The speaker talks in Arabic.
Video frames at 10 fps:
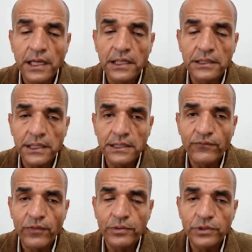
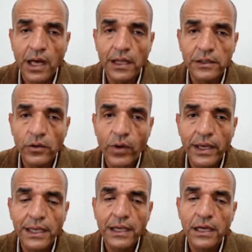يتخدم في البطاقه ان هو
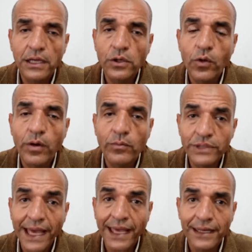ايه ان هو
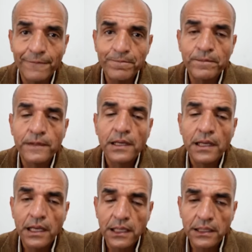مدخن
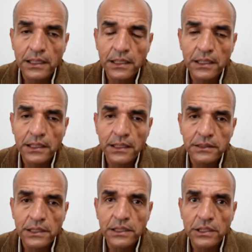ان ان
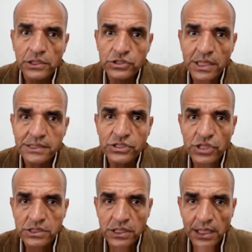ان هذا
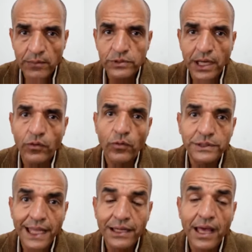ايه مدخن
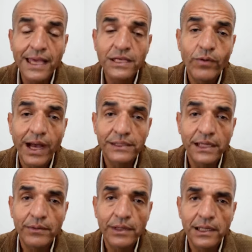وبالتالي اي واحد
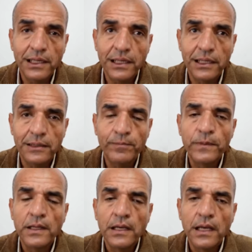آه،
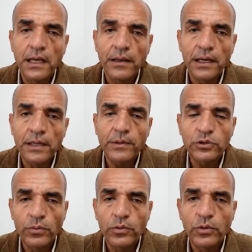غير
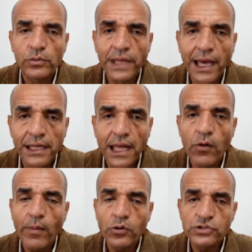مكتوب له انه مدخن
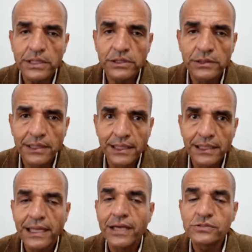او معهوش كارت
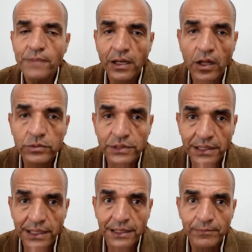التدخين لا يسمح له
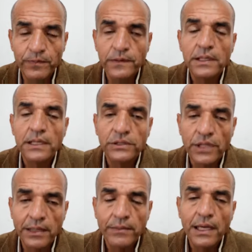بالتدخين
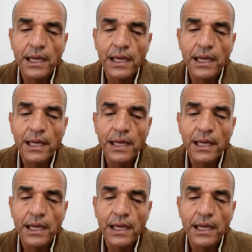طيب